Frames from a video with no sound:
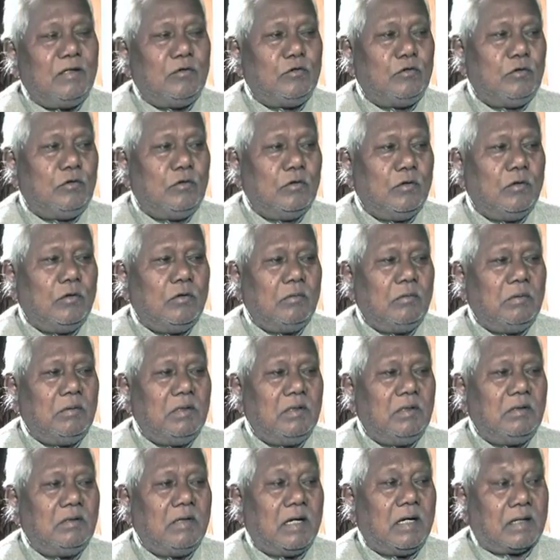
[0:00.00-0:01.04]
नहीं जो
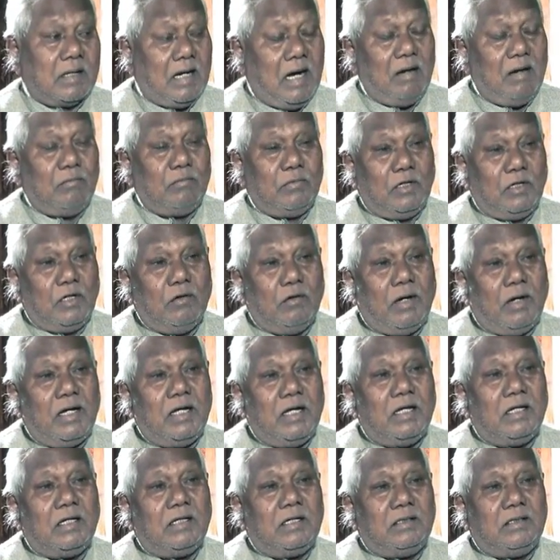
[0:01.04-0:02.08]
काम नहीं
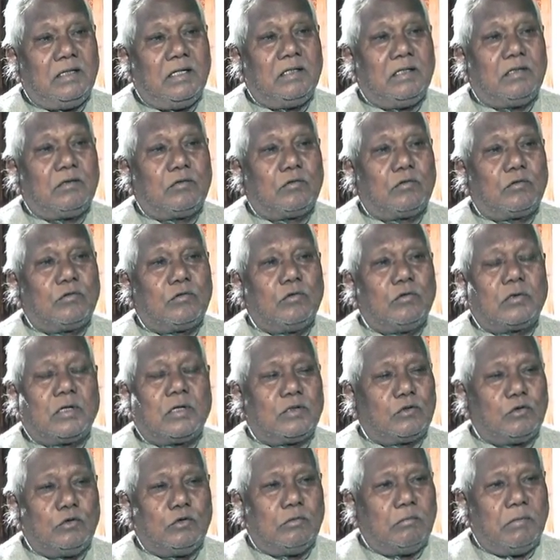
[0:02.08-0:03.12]
हुआ ये ये तो
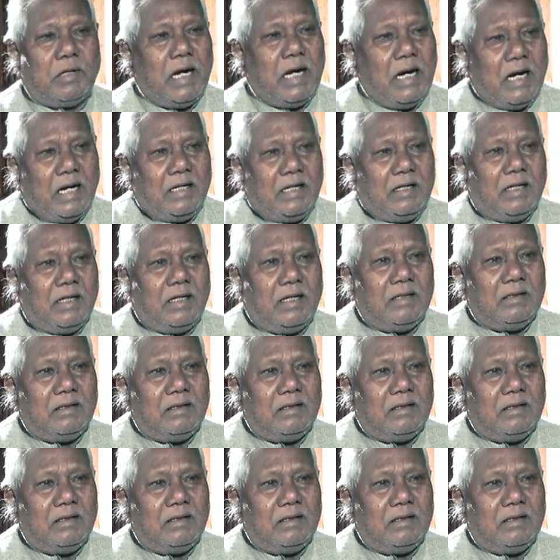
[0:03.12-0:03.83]
कसूर मेरा नहीं है